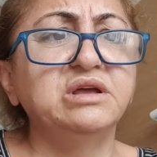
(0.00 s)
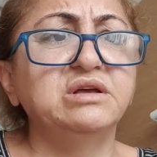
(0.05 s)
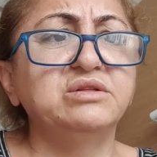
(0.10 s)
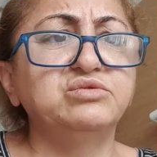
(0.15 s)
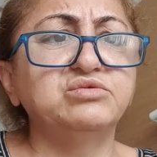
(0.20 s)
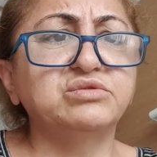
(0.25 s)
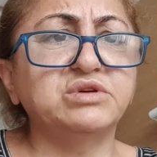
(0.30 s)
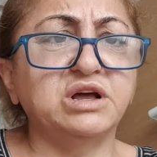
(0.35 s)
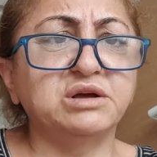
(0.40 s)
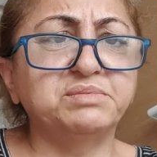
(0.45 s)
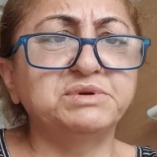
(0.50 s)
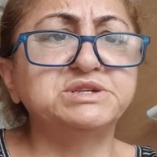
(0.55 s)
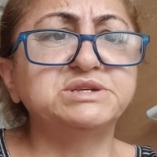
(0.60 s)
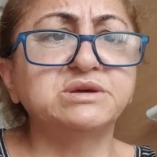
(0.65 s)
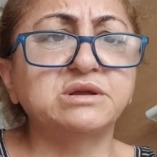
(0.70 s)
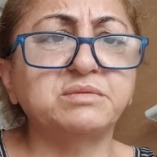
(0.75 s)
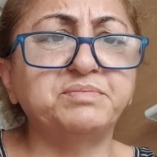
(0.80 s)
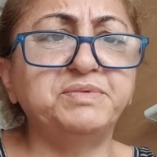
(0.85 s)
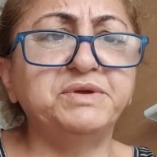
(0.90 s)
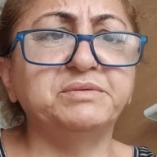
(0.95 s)
Ну, как бы
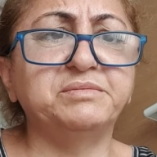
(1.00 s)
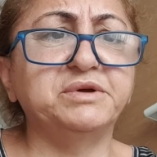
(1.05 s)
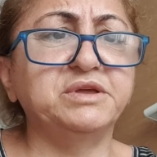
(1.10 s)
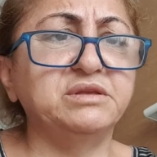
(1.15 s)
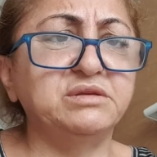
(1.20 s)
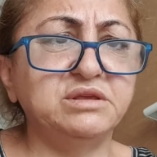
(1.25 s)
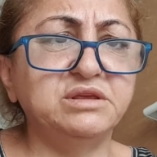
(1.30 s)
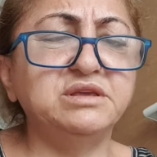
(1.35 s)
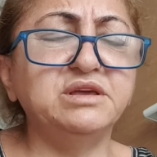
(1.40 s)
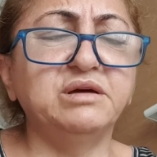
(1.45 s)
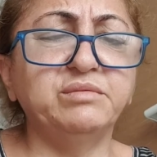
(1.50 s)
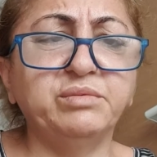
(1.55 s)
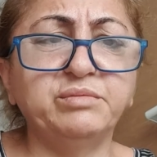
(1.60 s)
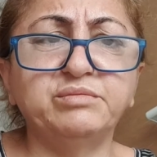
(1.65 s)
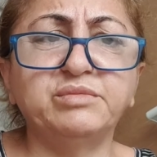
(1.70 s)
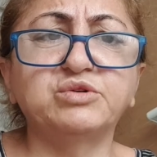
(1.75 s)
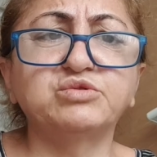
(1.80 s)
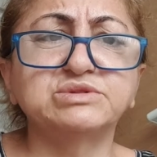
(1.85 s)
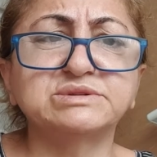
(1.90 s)
терпимо. Я могу